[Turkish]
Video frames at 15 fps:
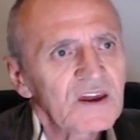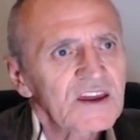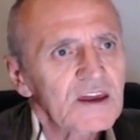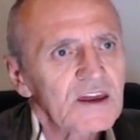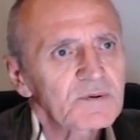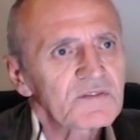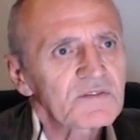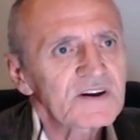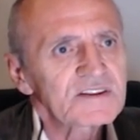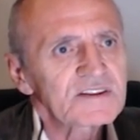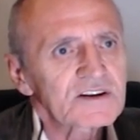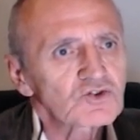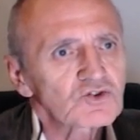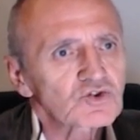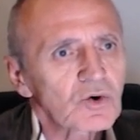
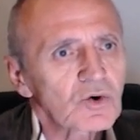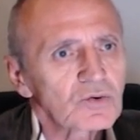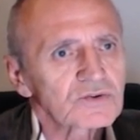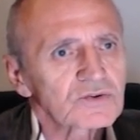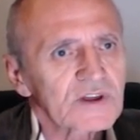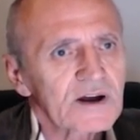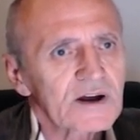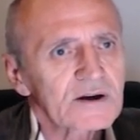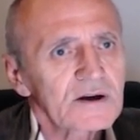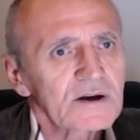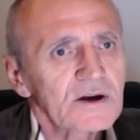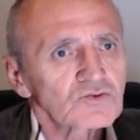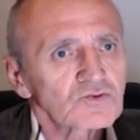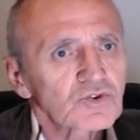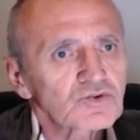Ebeveynlerin çoğunda
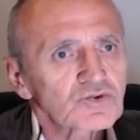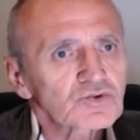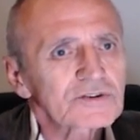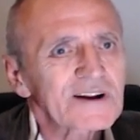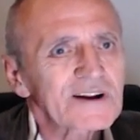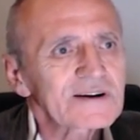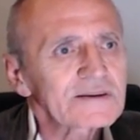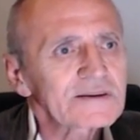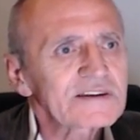çocuklarının